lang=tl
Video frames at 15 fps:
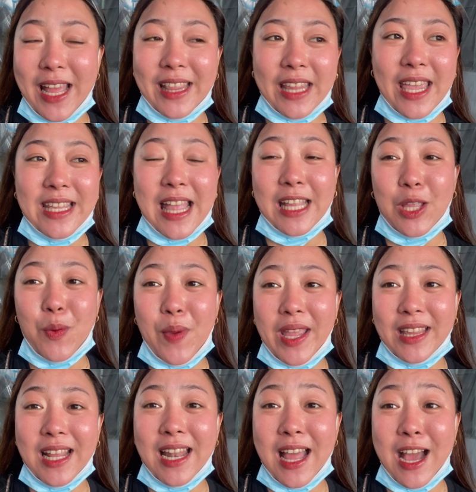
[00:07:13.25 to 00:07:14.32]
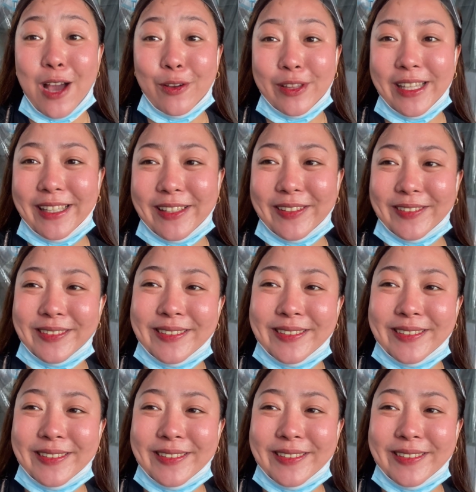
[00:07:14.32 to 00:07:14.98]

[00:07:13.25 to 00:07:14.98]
Antayin natin, waitin lang ako dito.